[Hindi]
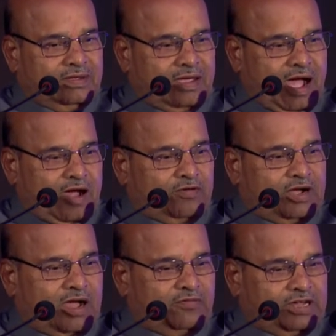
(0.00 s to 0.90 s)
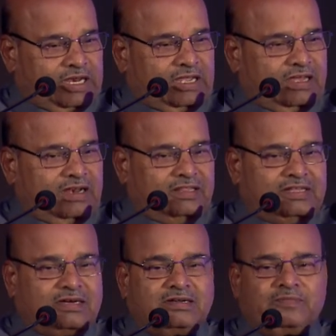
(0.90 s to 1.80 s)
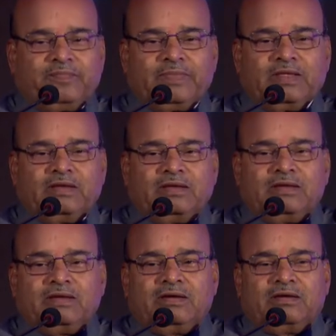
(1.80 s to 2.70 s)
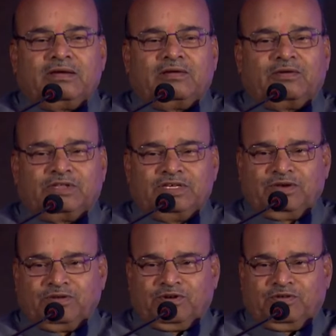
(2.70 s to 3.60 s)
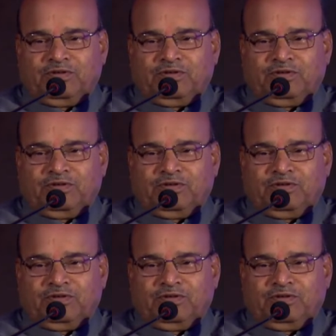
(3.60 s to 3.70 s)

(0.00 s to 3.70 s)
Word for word: गांव-गांव गली-गली तक और जिनको